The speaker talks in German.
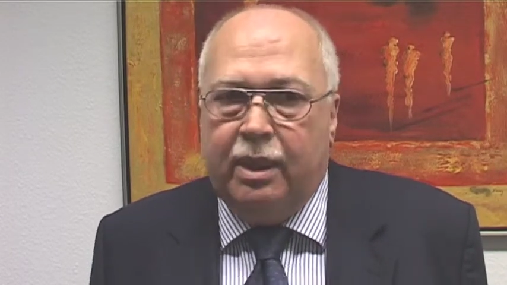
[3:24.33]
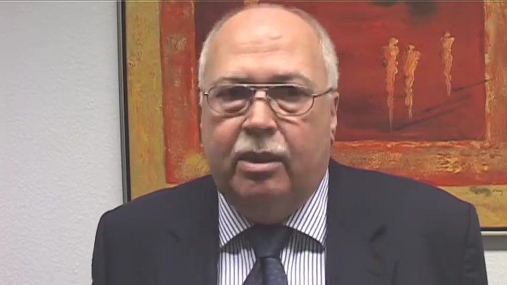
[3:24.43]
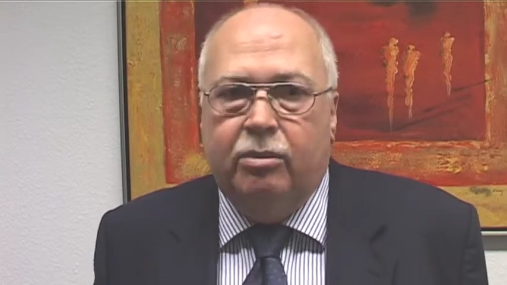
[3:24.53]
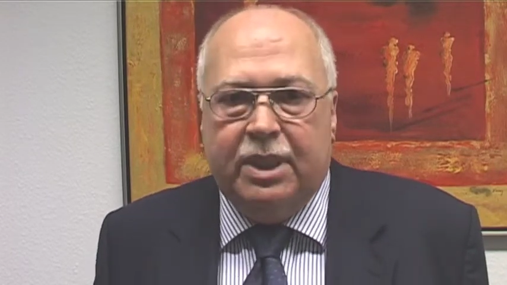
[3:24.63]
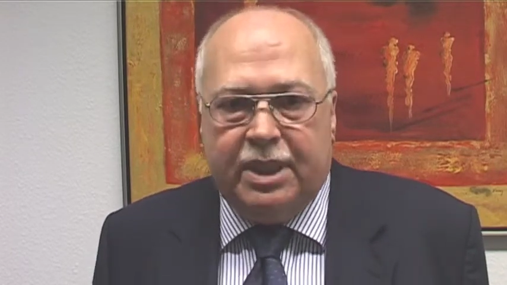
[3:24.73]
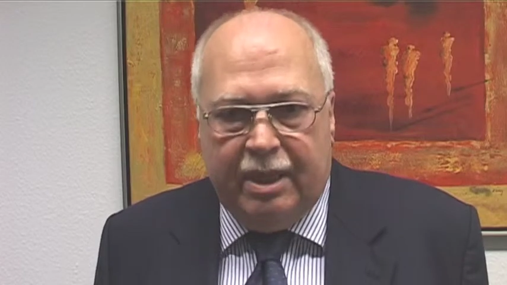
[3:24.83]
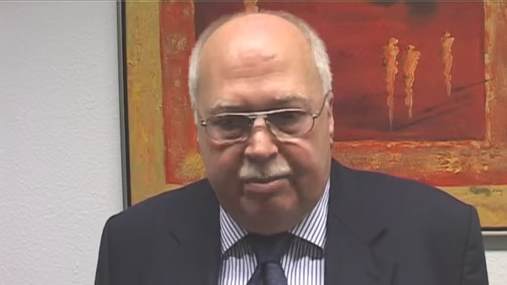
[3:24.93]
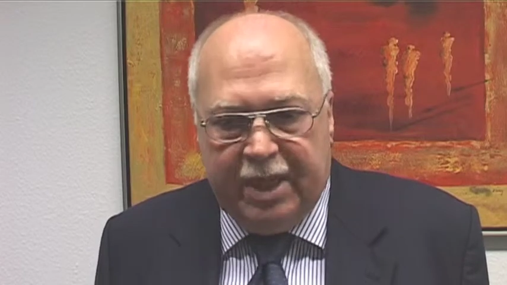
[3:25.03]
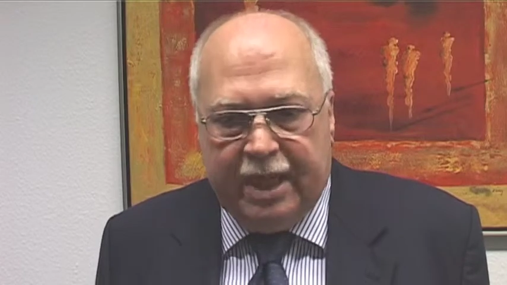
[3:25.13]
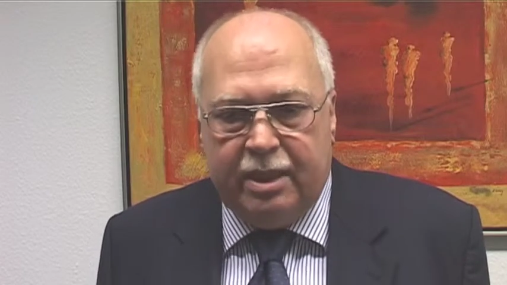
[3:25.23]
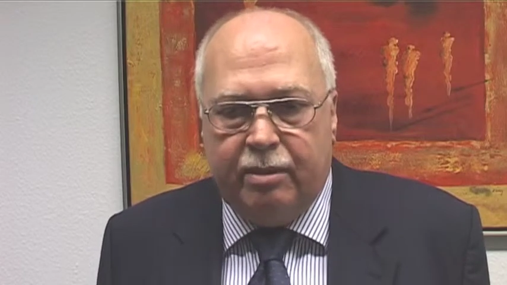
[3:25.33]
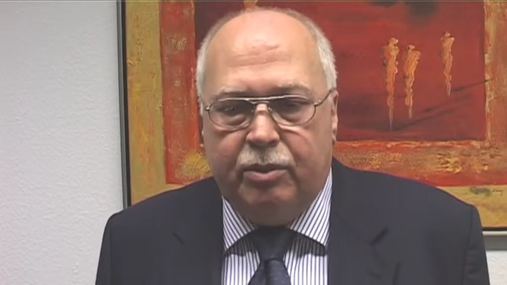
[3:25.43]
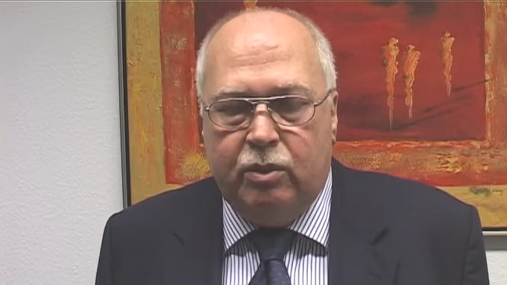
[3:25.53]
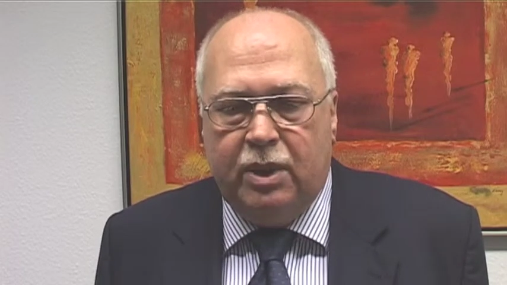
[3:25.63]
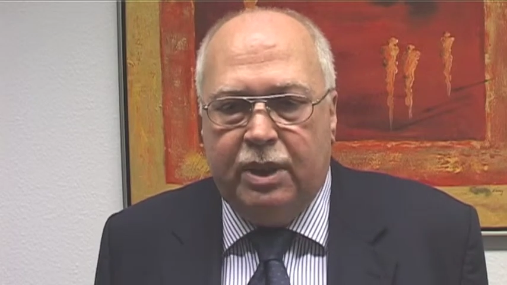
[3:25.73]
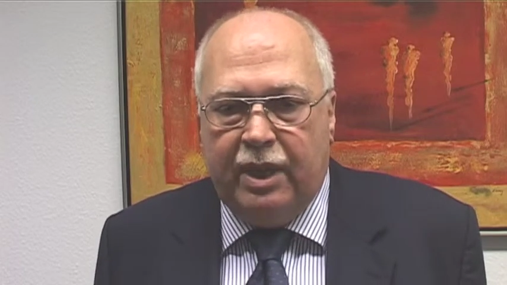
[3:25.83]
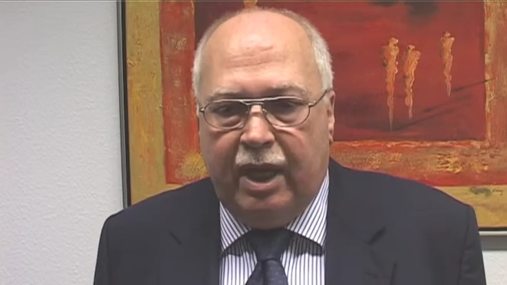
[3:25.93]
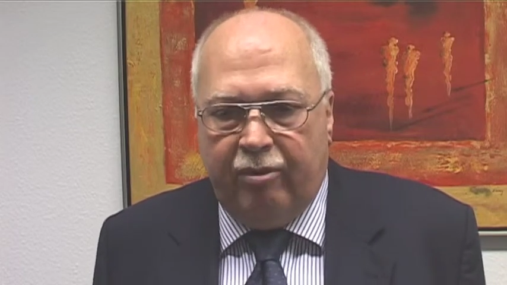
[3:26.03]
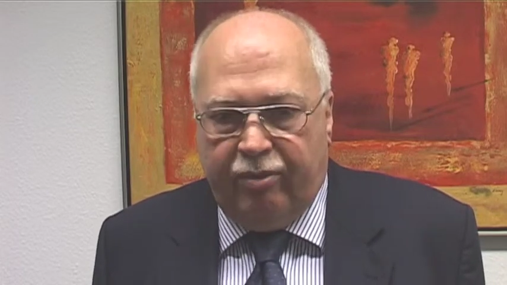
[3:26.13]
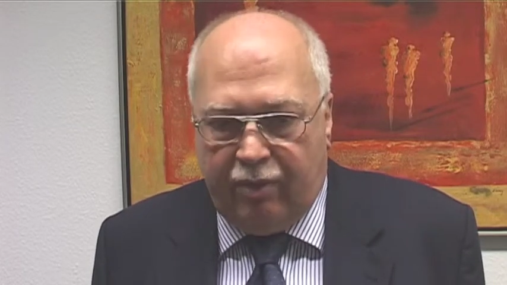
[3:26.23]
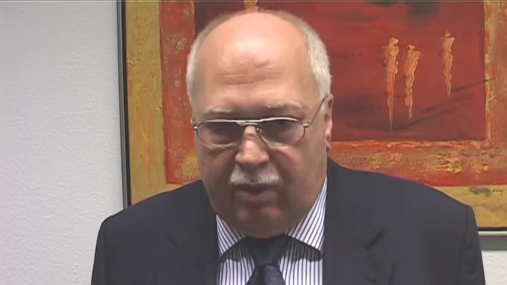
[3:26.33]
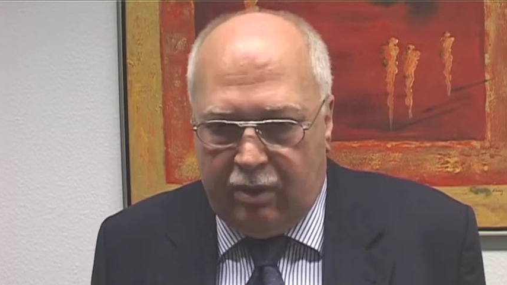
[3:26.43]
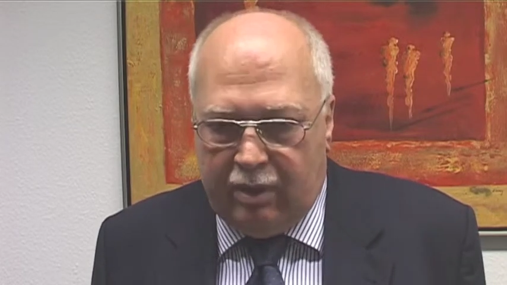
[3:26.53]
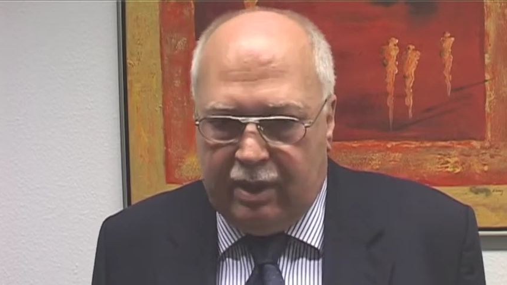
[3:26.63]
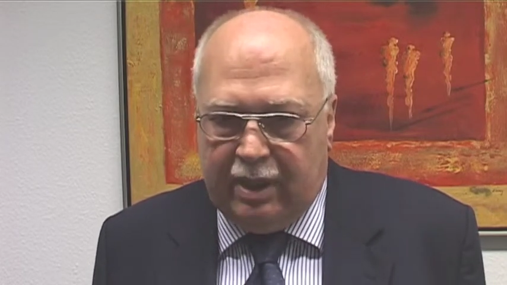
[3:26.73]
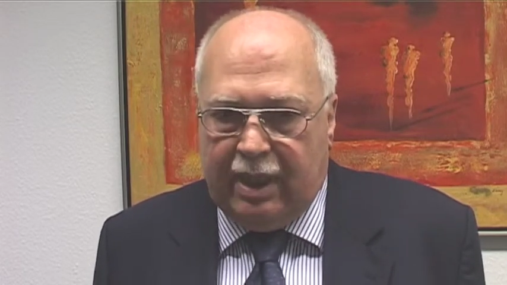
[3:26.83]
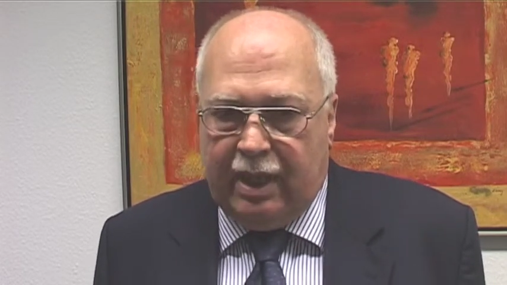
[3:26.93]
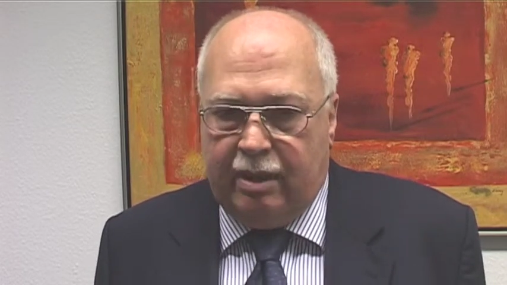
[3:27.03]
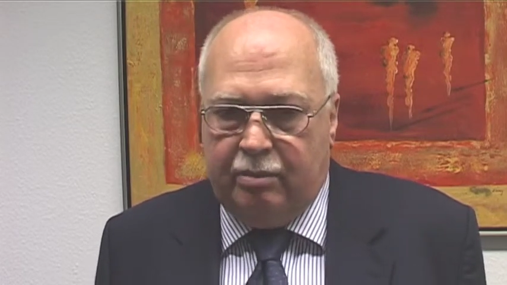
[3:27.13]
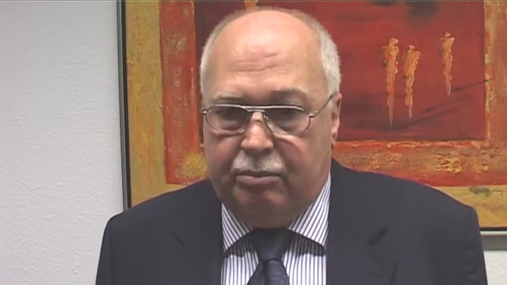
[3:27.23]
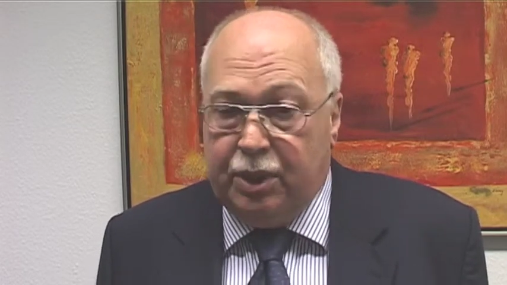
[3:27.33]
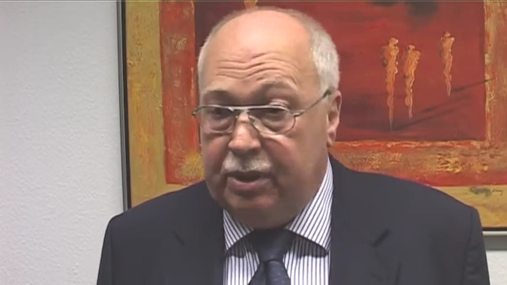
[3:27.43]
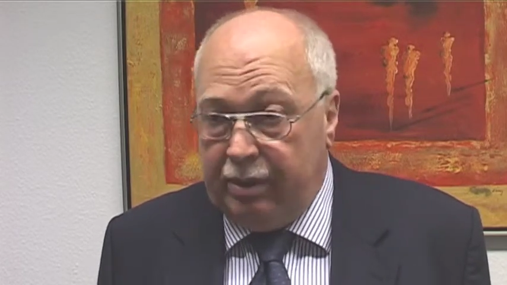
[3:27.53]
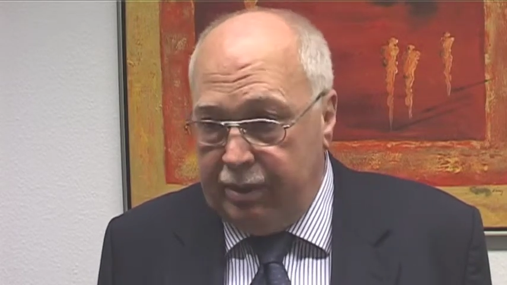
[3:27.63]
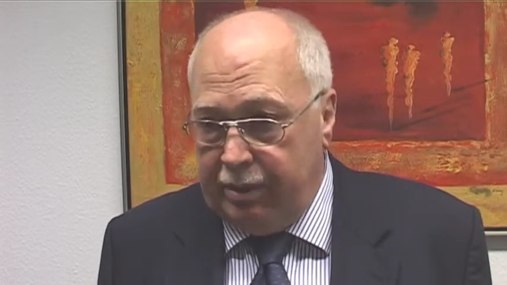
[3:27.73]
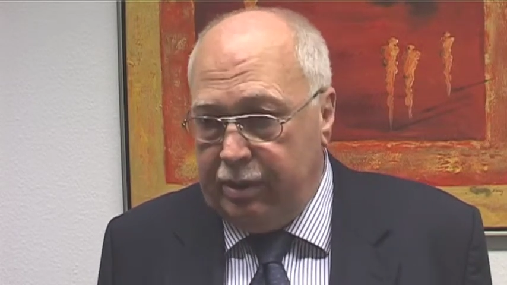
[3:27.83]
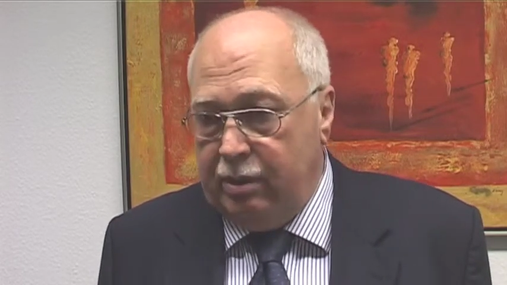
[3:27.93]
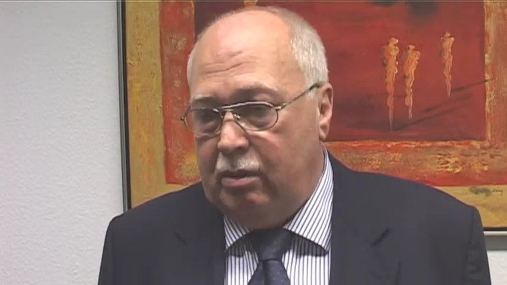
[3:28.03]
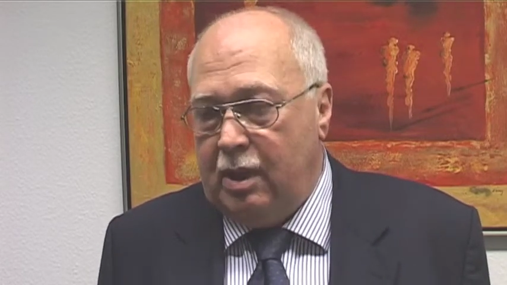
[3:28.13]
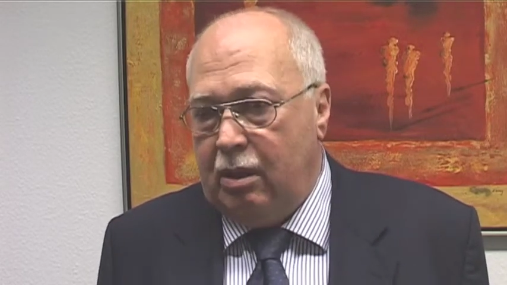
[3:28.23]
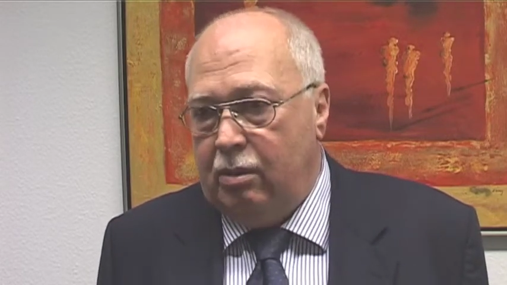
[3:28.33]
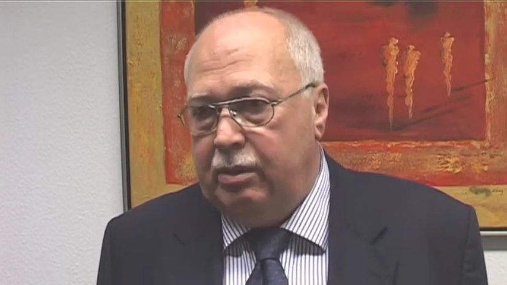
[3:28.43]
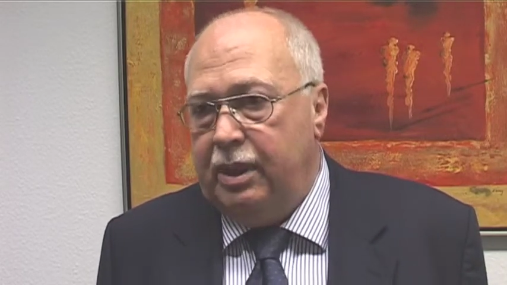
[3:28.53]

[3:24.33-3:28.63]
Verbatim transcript: Nur es gibt Rezepturen, die erfordern ein besonderes Know-how,